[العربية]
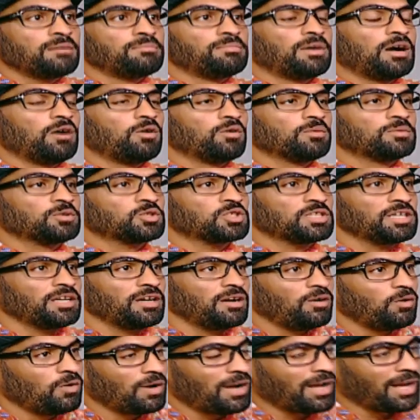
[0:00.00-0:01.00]
ما هو بصي
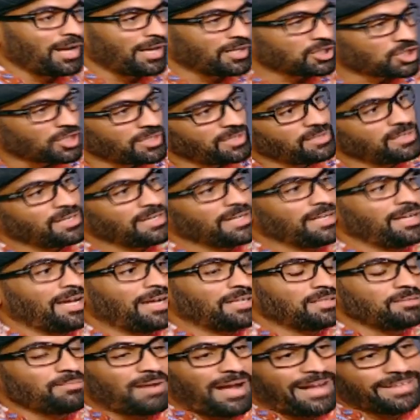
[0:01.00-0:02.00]
هو عشان
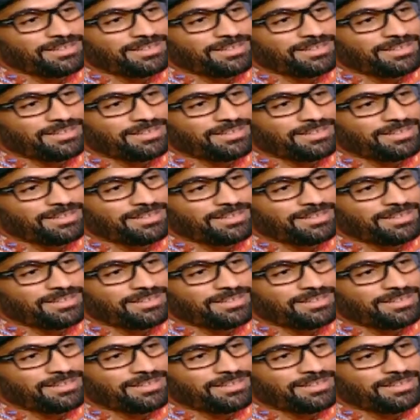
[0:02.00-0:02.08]
يعني ما